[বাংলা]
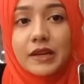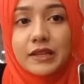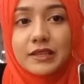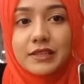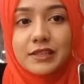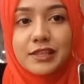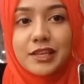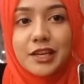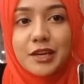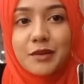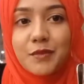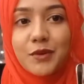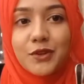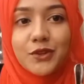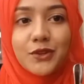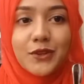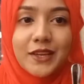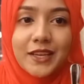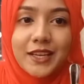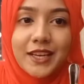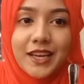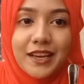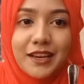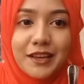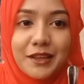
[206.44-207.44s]
সো আজকের মতো
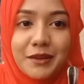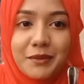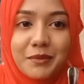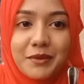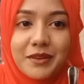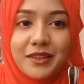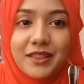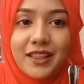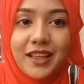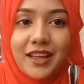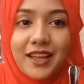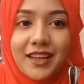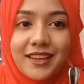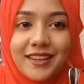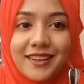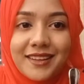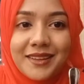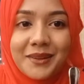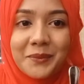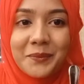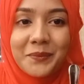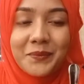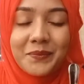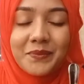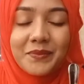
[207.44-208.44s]
এখানেই বিদায়
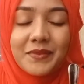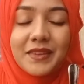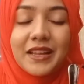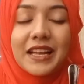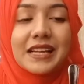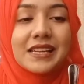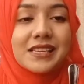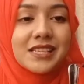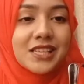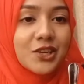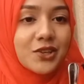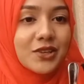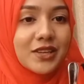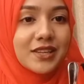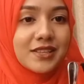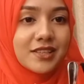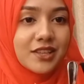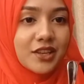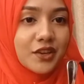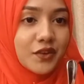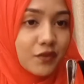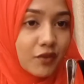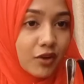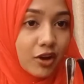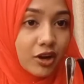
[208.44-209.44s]
আশা করি
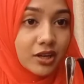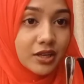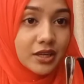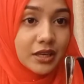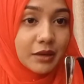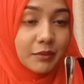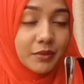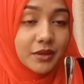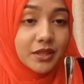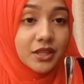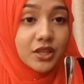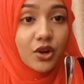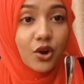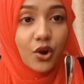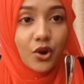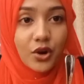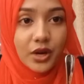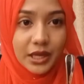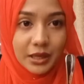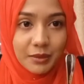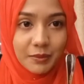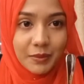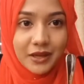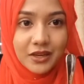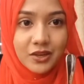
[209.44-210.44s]
ব্লগটি আপনাদের
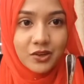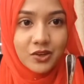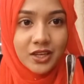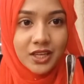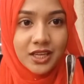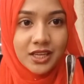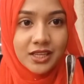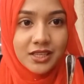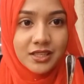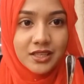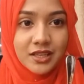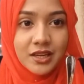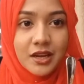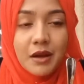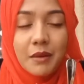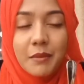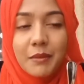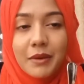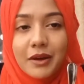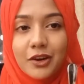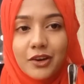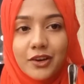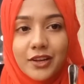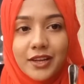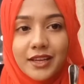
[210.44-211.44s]
অনেক ভালো লেগেছে
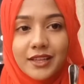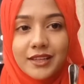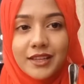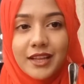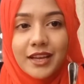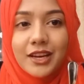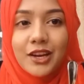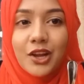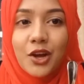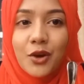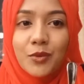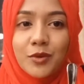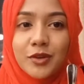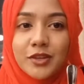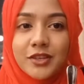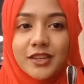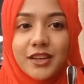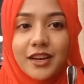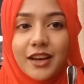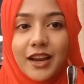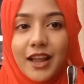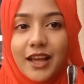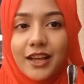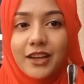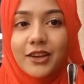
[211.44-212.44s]
ভালো লেগে থাকলে
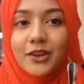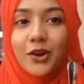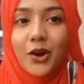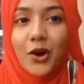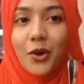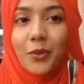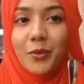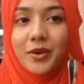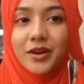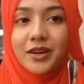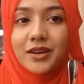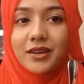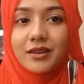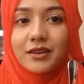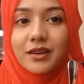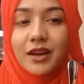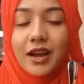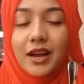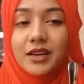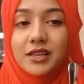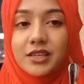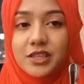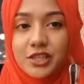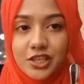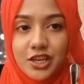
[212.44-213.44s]
অবশ্যই লাইক কমেন্ট
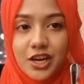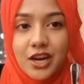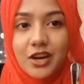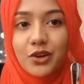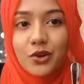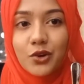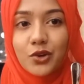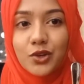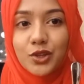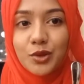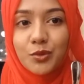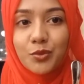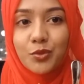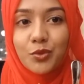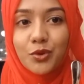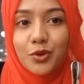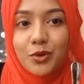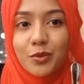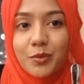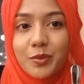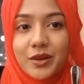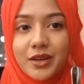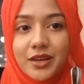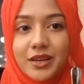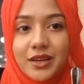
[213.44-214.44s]
অ্যান্ড শেয়ার করতে
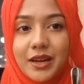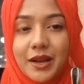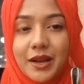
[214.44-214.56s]
ভুলবেন না